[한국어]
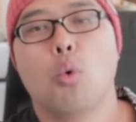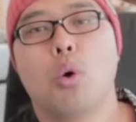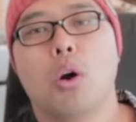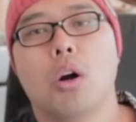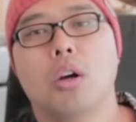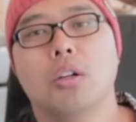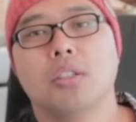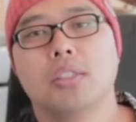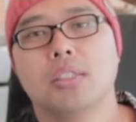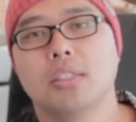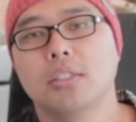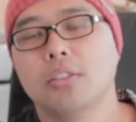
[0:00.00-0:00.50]

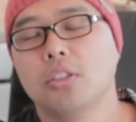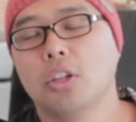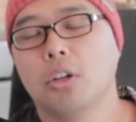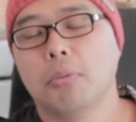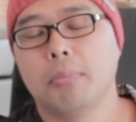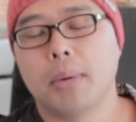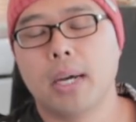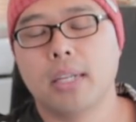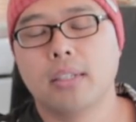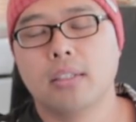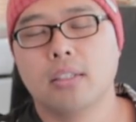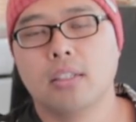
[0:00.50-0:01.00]
훨씬 더
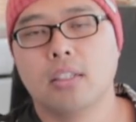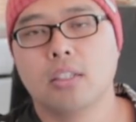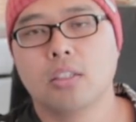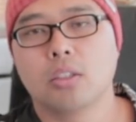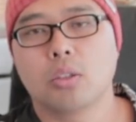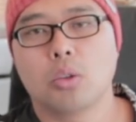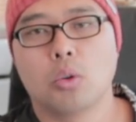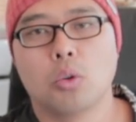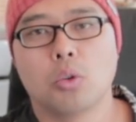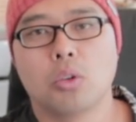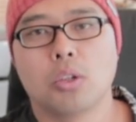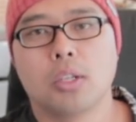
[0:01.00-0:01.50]

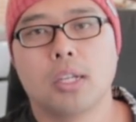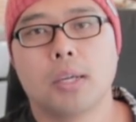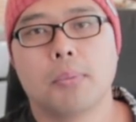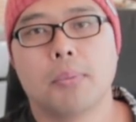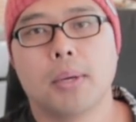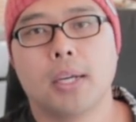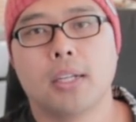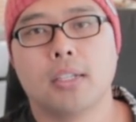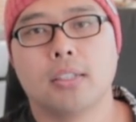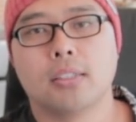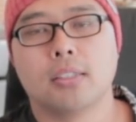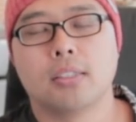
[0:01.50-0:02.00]
많은 코로나
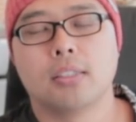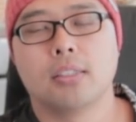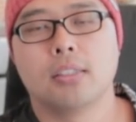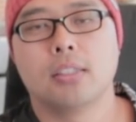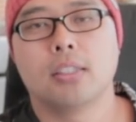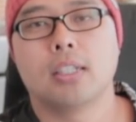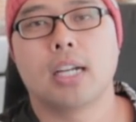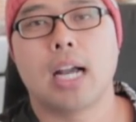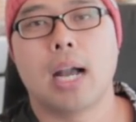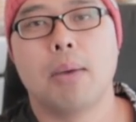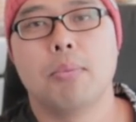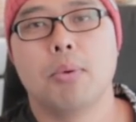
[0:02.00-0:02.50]

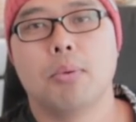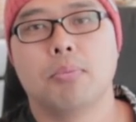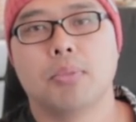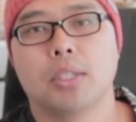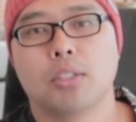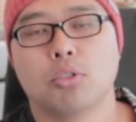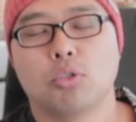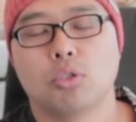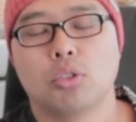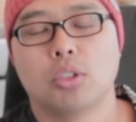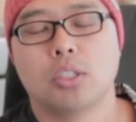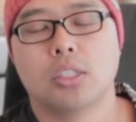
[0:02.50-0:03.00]
바이러스
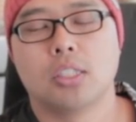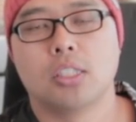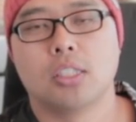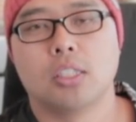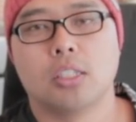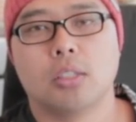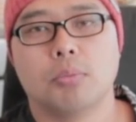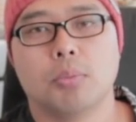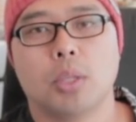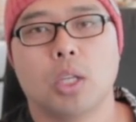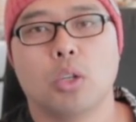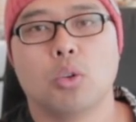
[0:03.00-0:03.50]
감염자 수를
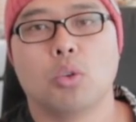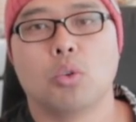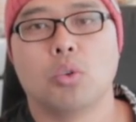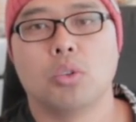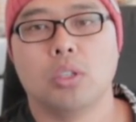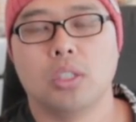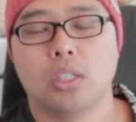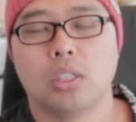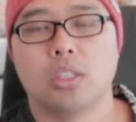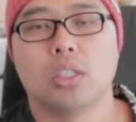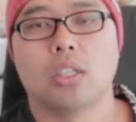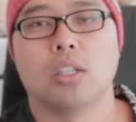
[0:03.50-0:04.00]
지금
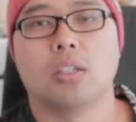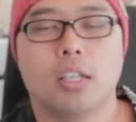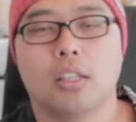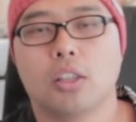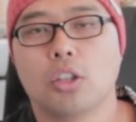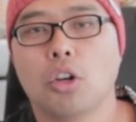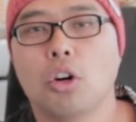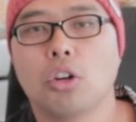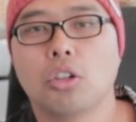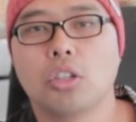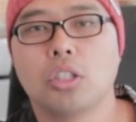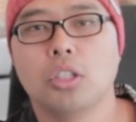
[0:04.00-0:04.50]
내놓고 있죠.
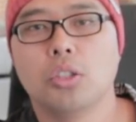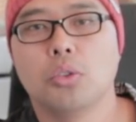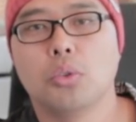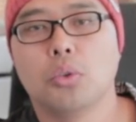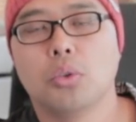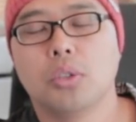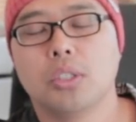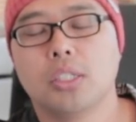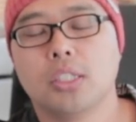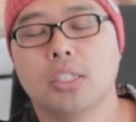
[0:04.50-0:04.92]
터키도